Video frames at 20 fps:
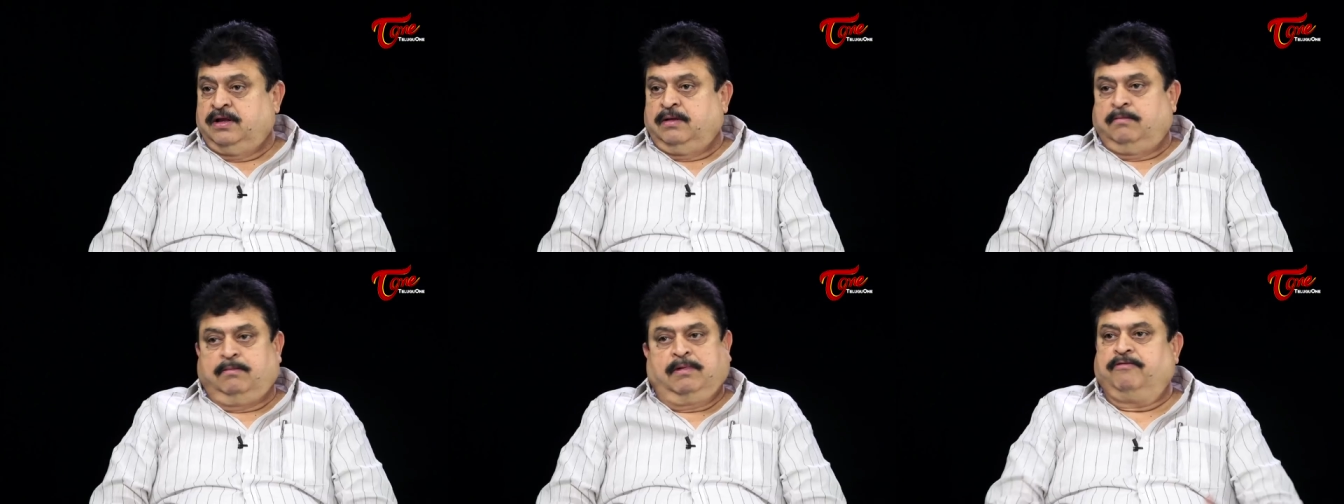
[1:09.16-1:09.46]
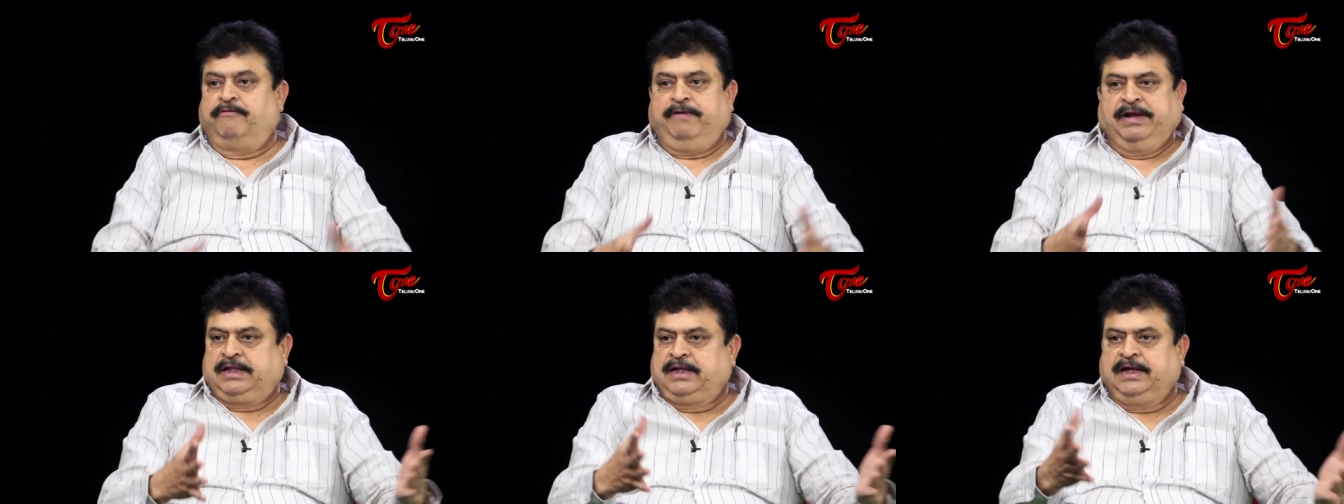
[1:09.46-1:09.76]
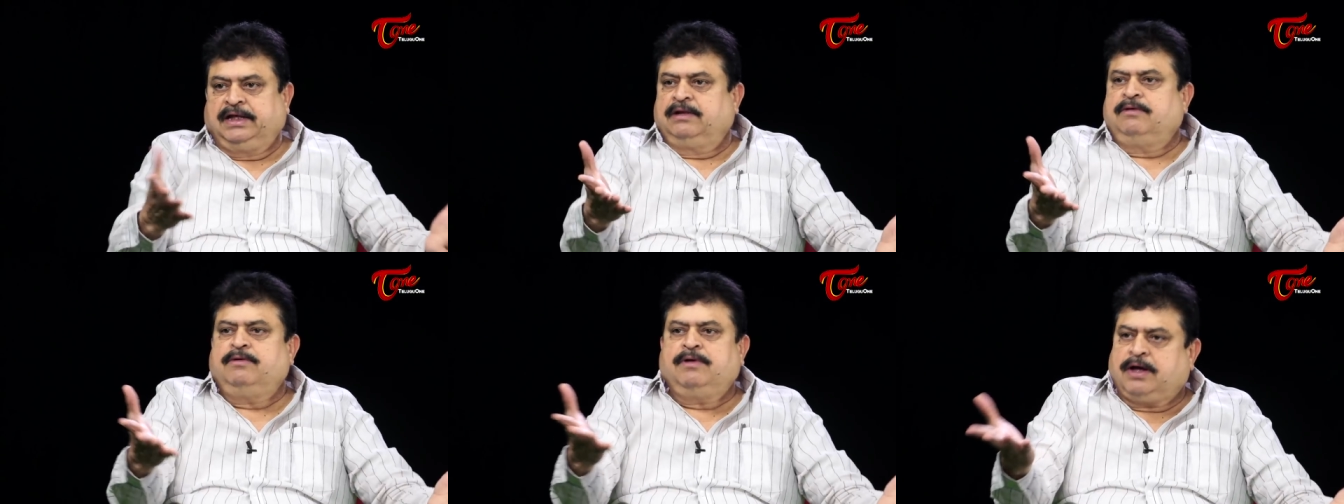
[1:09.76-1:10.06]
మాకు
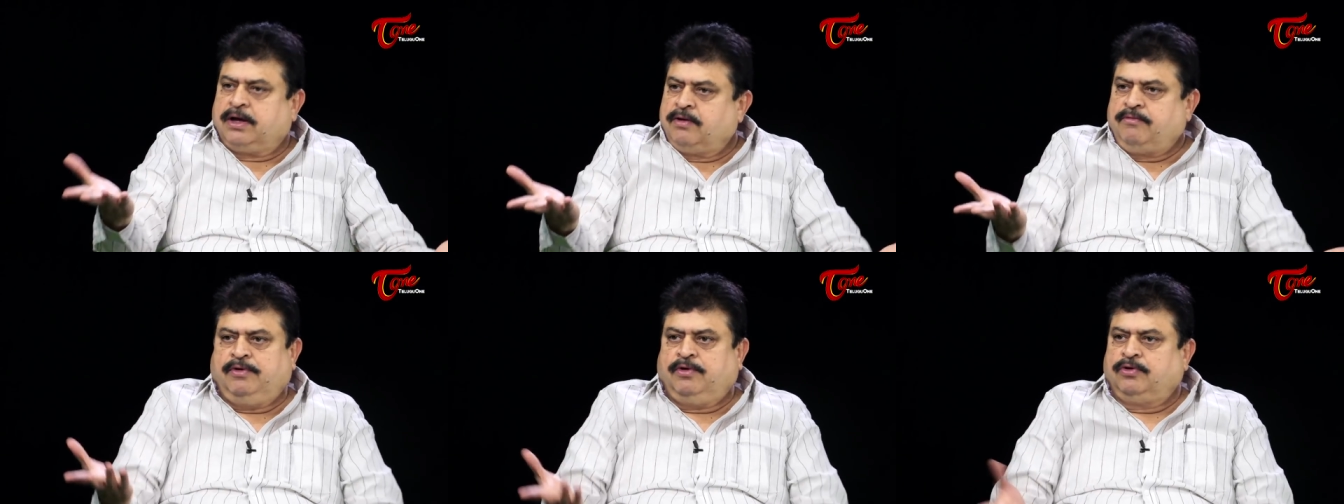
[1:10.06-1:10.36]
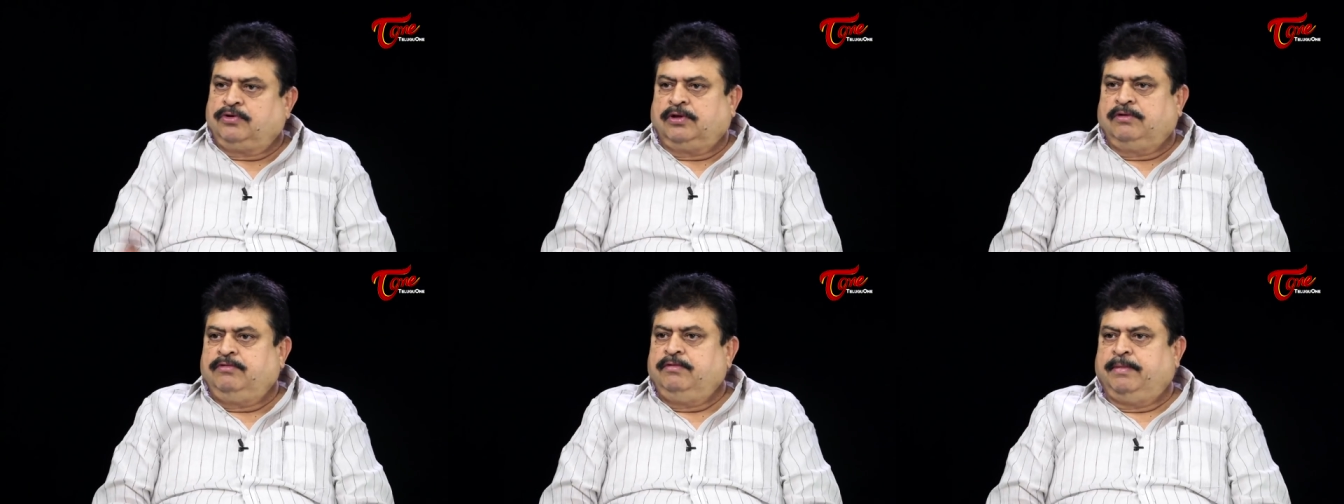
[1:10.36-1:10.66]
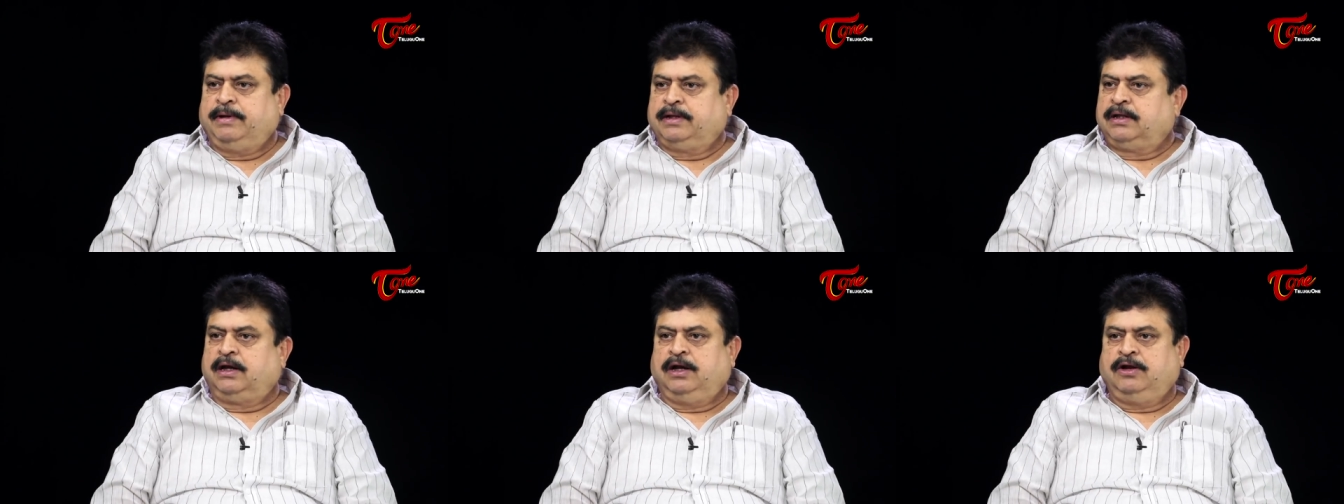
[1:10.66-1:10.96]
వ్యక్తిగత వివర్తన
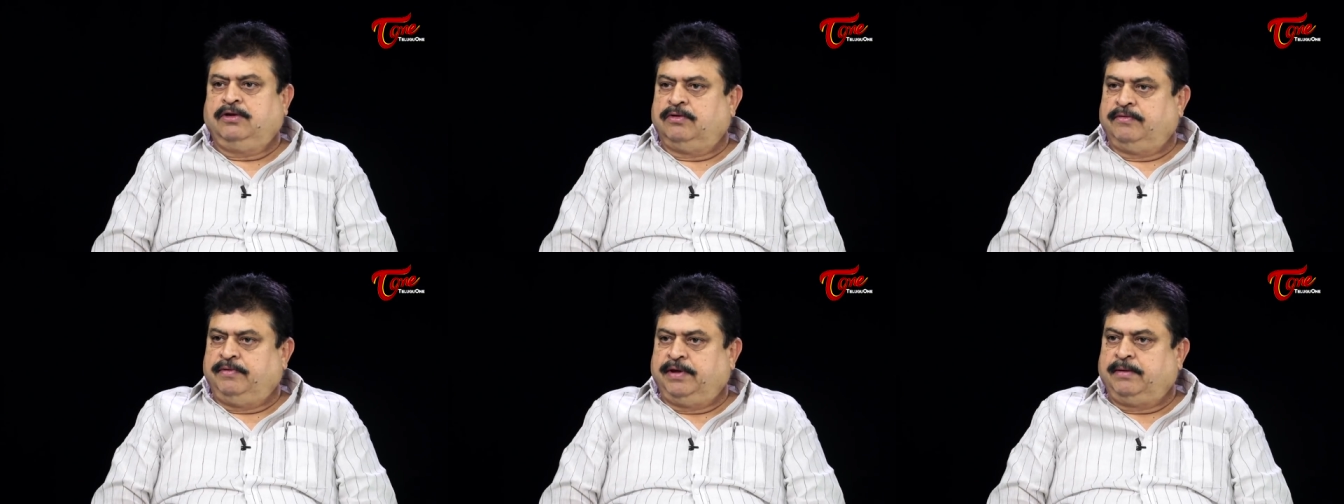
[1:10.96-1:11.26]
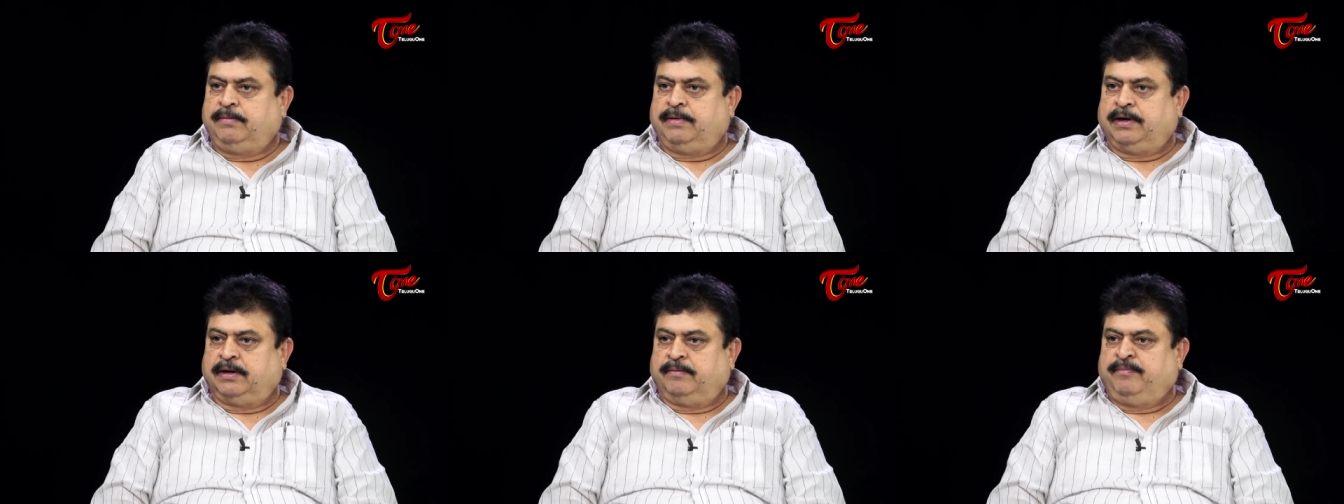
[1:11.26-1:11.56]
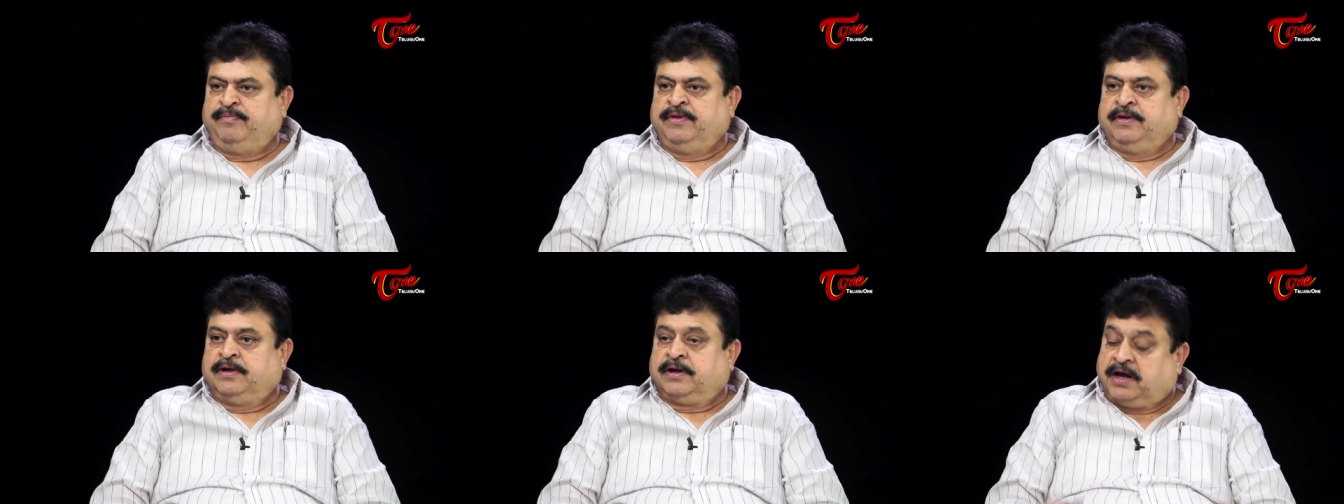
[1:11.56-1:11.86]
విభేదాలు లేవు వేరమాట
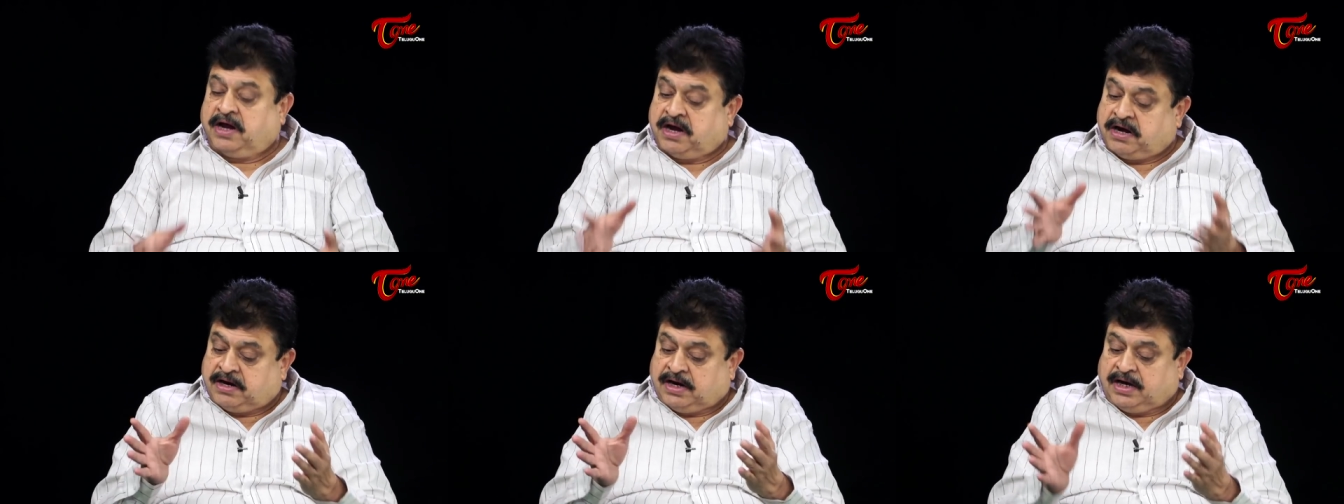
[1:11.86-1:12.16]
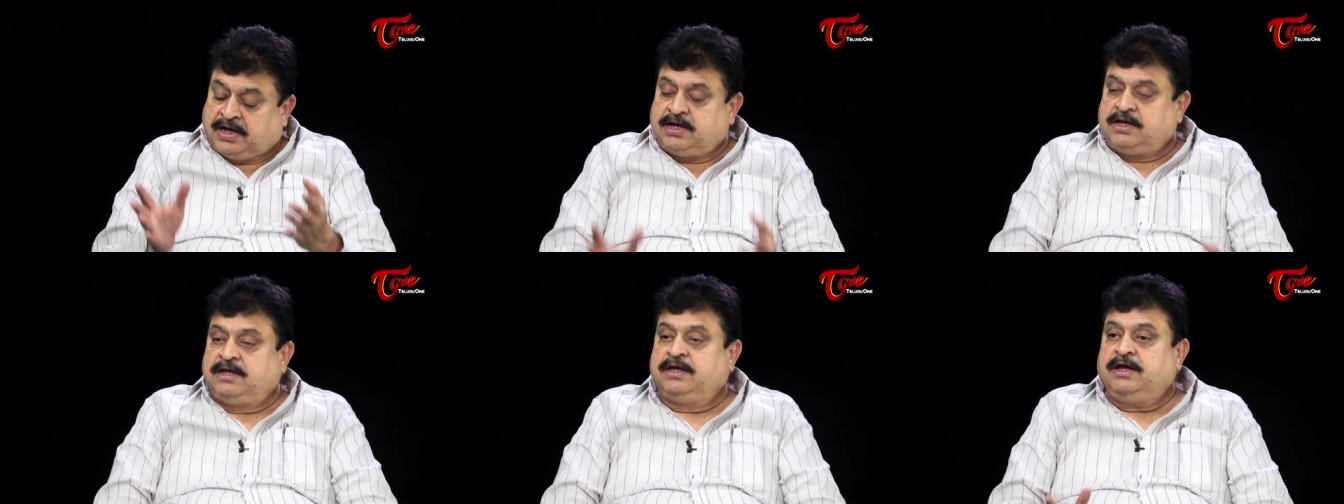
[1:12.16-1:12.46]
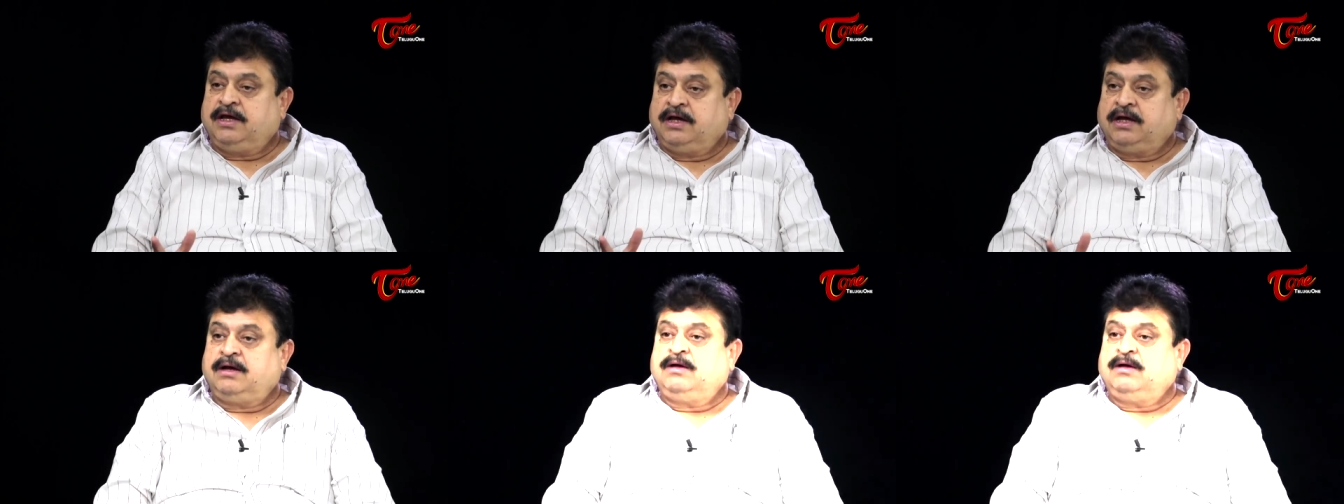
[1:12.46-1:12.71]
కానీ రాజకీయంగా